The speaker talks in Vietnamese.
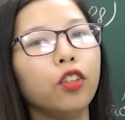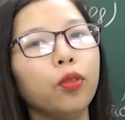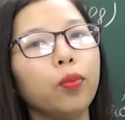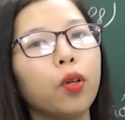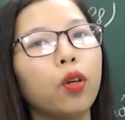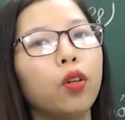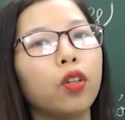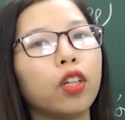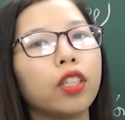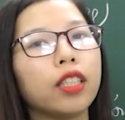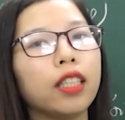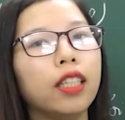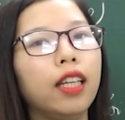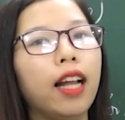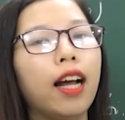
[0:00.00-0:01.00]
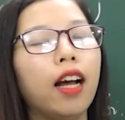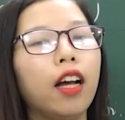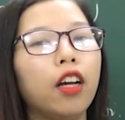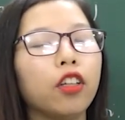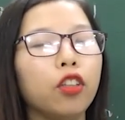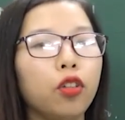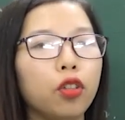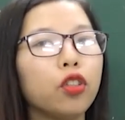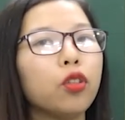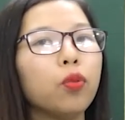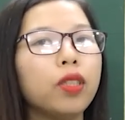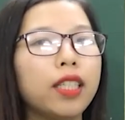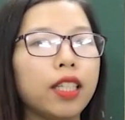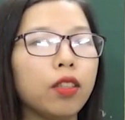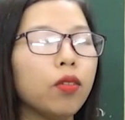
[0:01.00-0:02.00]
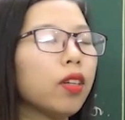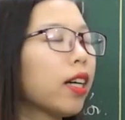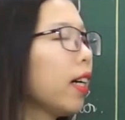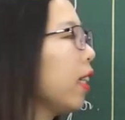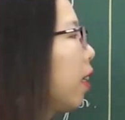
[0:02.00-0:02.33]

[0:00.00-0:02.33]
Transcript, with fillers: giúp cô, đó chính là nội dung chính của các